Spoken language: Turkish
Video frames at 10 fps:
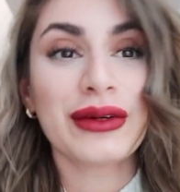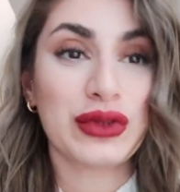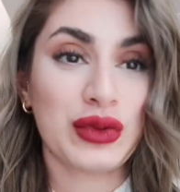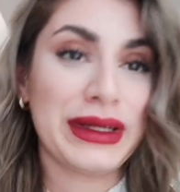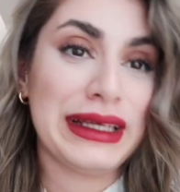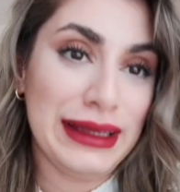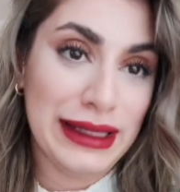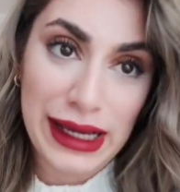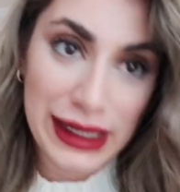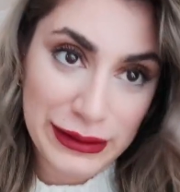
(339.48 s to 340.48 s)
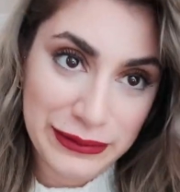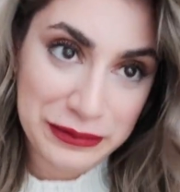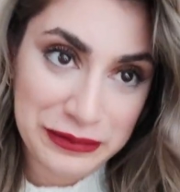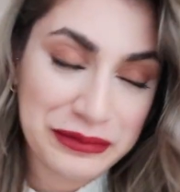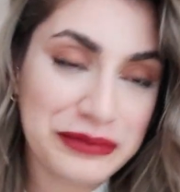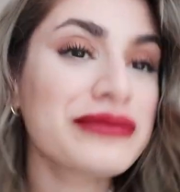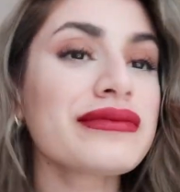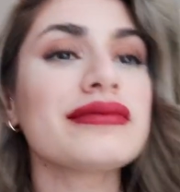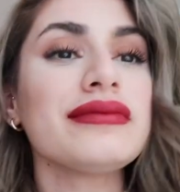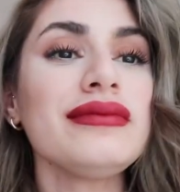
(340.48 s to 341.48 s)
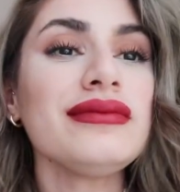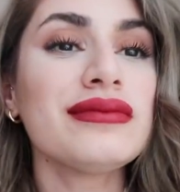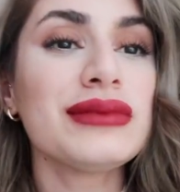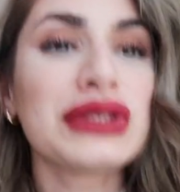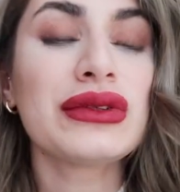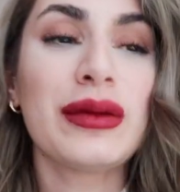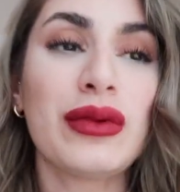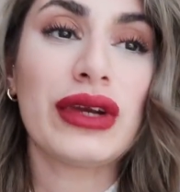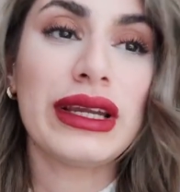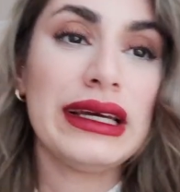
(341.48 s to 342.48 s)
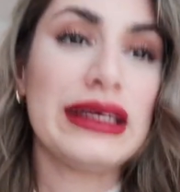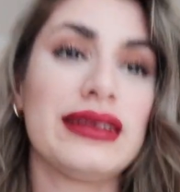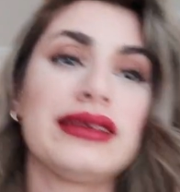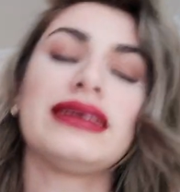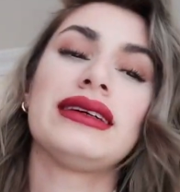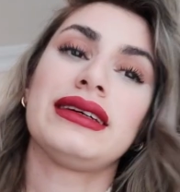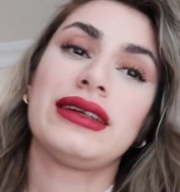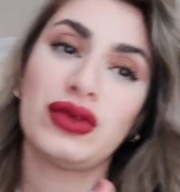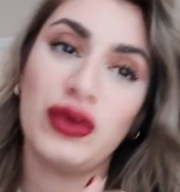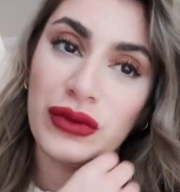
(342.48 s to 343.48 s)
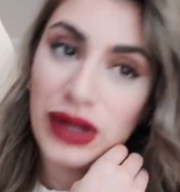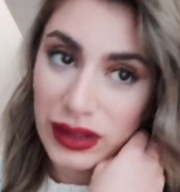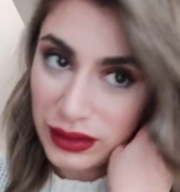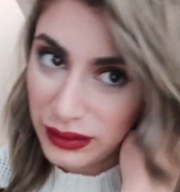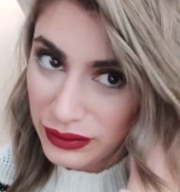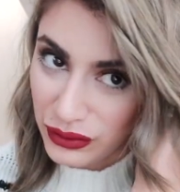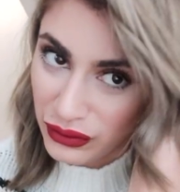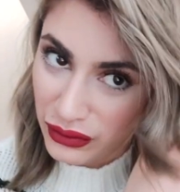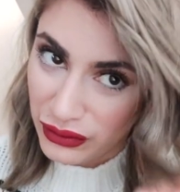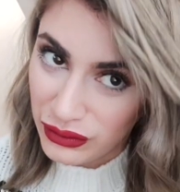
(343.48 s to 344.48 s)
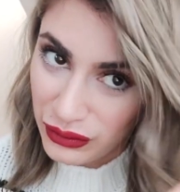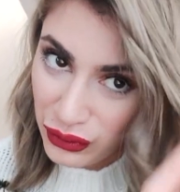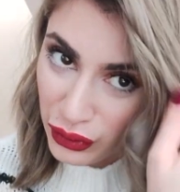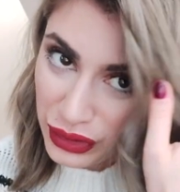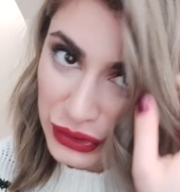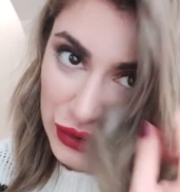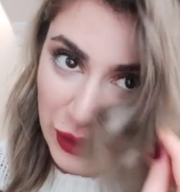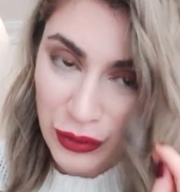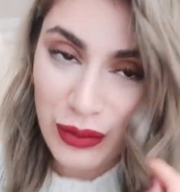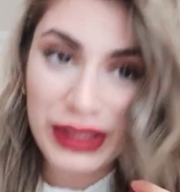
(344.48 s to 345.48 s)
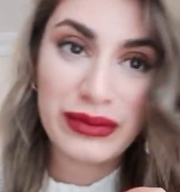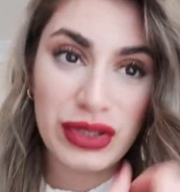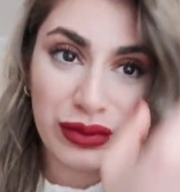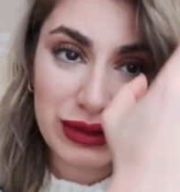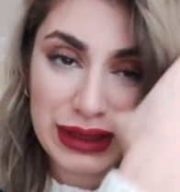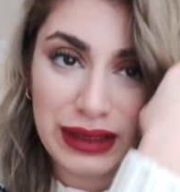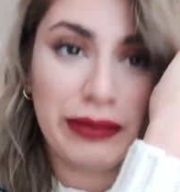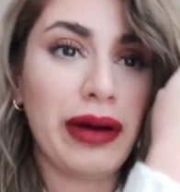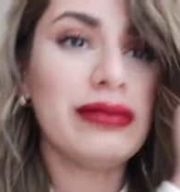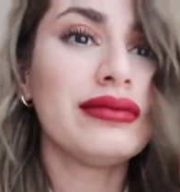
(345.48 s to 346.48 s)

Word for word: Hoşuma gitti yani. Bir süre böyle e, kumral dolaşacağım. Umarım çabuk sıkılmam.